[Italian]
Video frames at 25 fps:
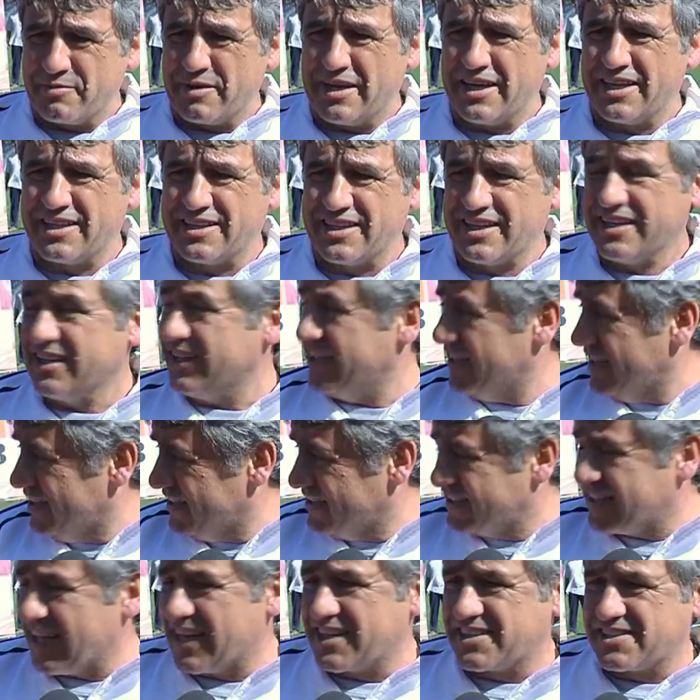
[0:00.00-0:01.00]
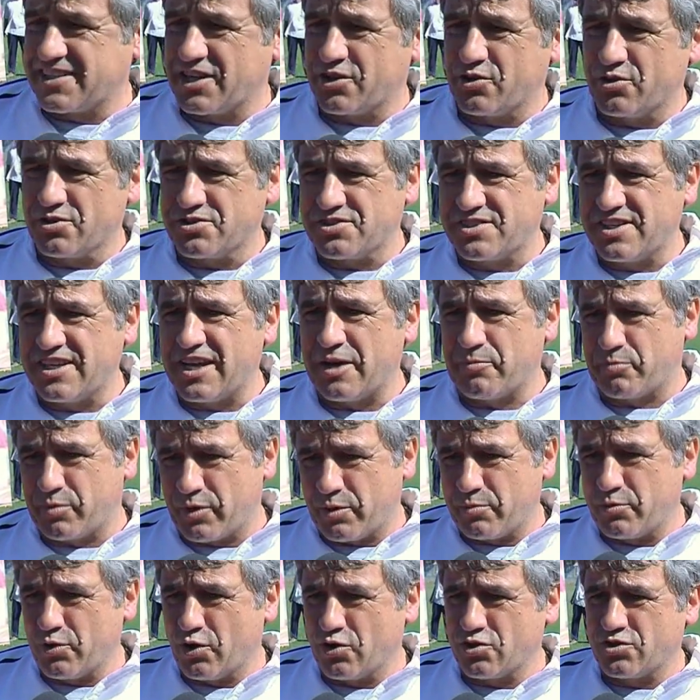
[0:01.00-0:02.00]
metri in terza corsia e
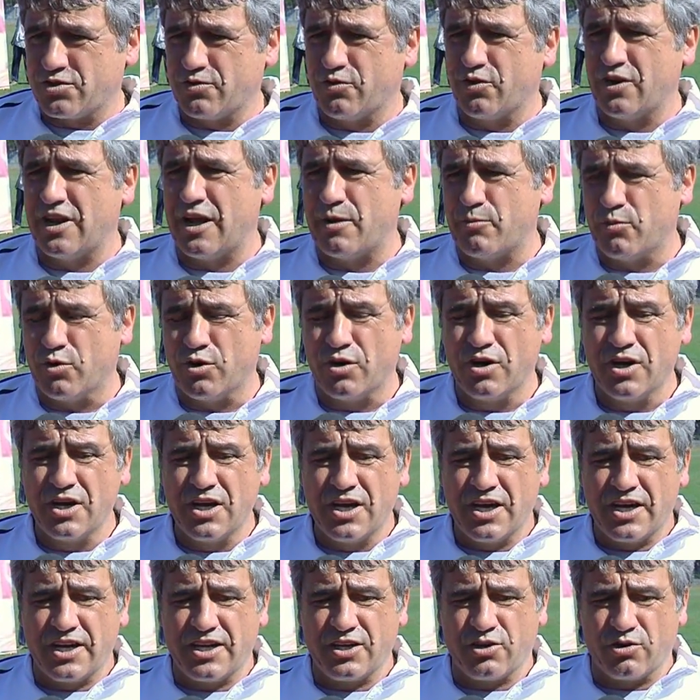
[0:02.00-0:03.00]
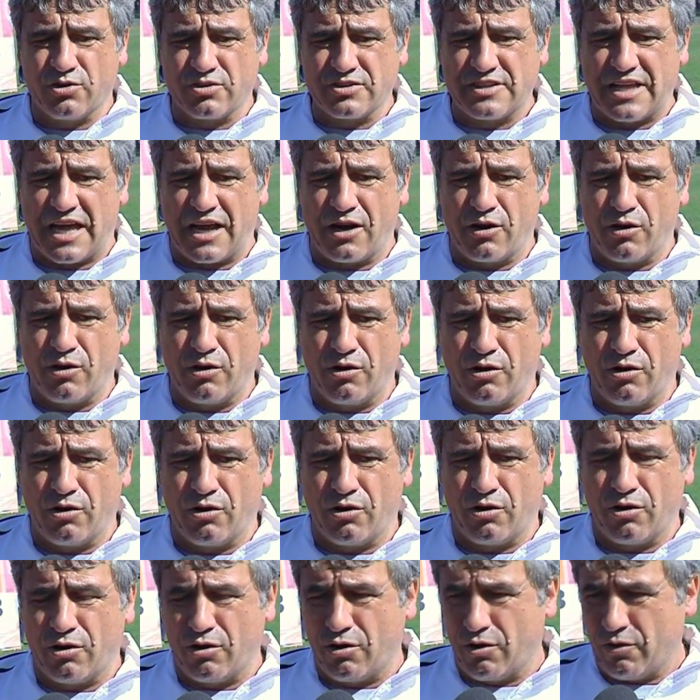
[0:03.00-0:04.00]
proprio oggi vogliamo
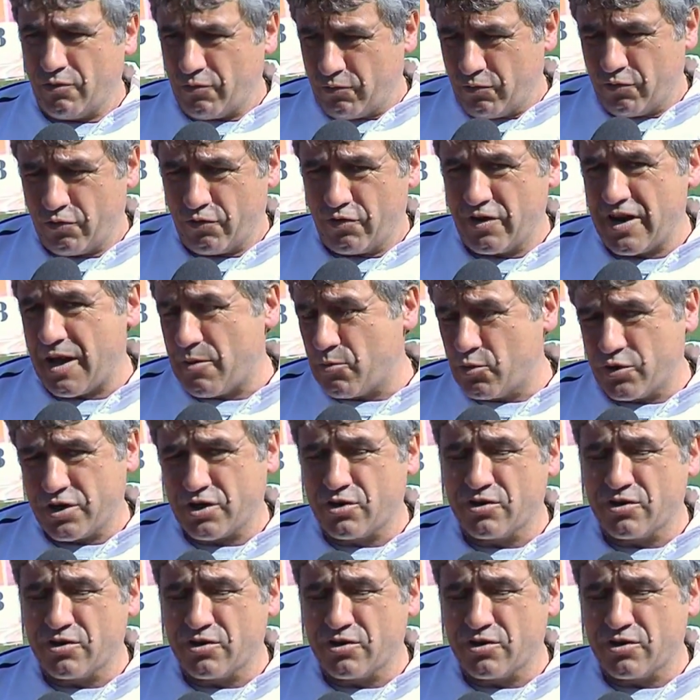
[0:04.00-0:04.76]
ricordarlo, vogliamo